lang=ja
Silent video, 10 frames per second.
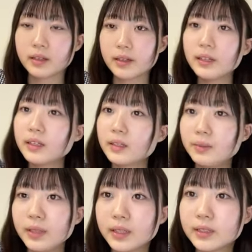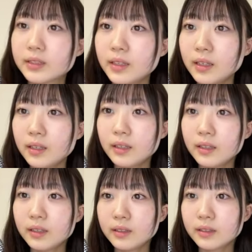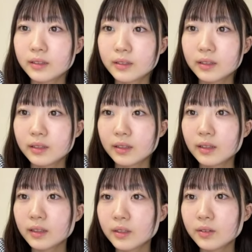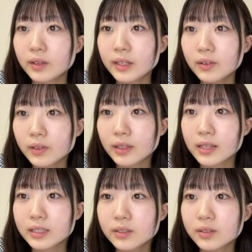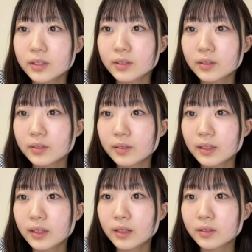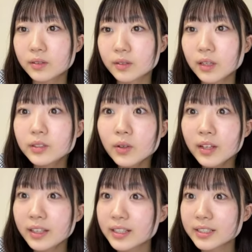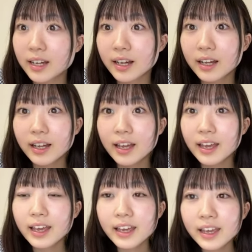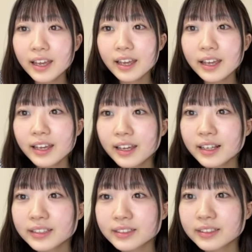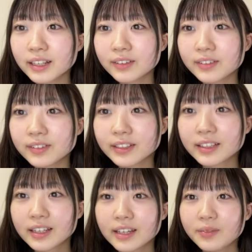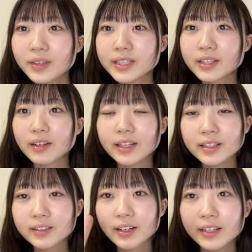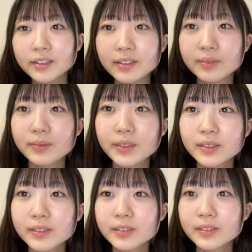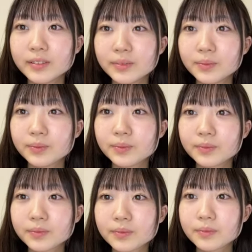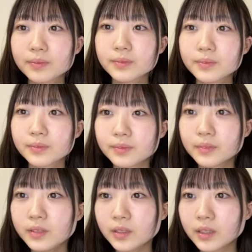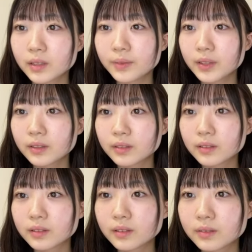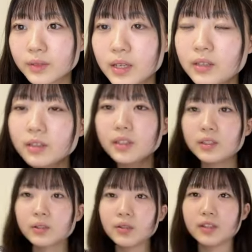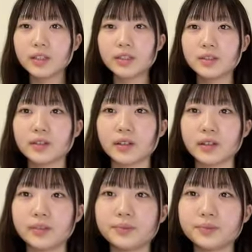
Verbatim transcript: 花火ですね今日早起きです今日仕事終わったら福岡あそうなんですかえー、そうなのみゆちゃんおはようおはようみゆほう海の日は港行く人行くのかな